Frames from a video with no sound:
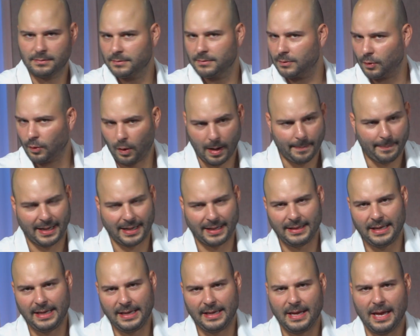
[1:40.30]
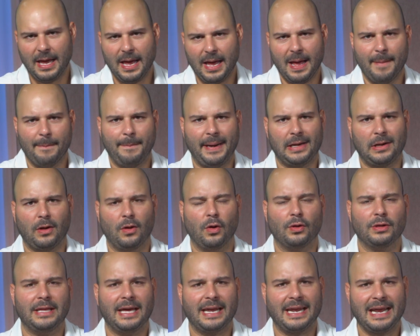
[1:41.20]
Lo aprendí. Pero
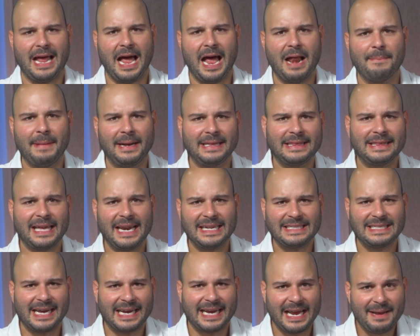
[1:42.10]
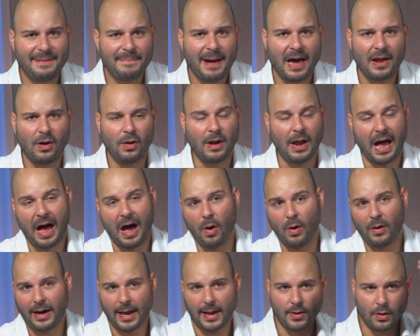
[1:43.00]
donde realmente le saqué el valor,
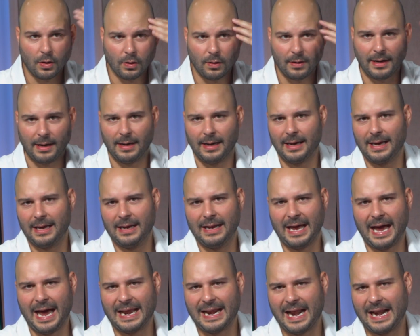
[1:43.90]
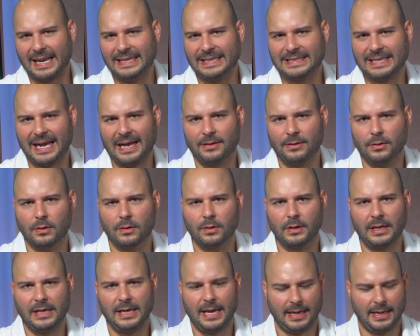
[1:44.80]
ahora yo
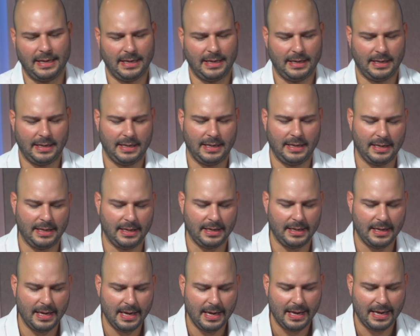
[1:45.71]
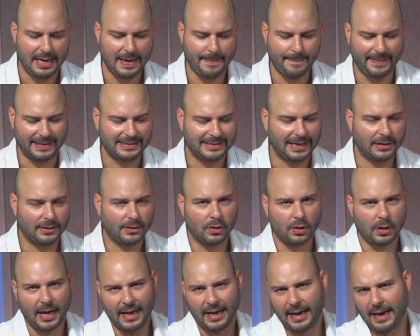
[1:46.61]
analizando y,
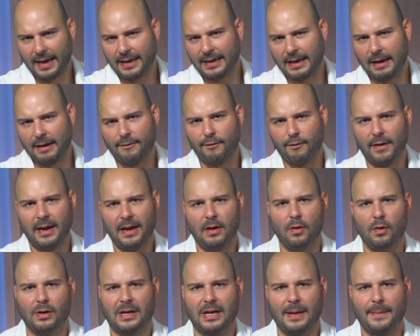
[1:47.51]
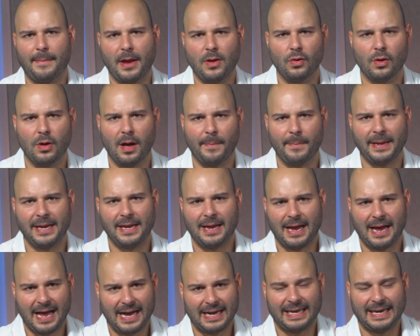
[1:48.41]
pensando en, qué fue lo que me ayudó a mí
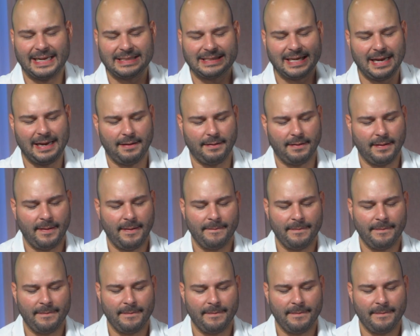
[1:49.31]
a crecer,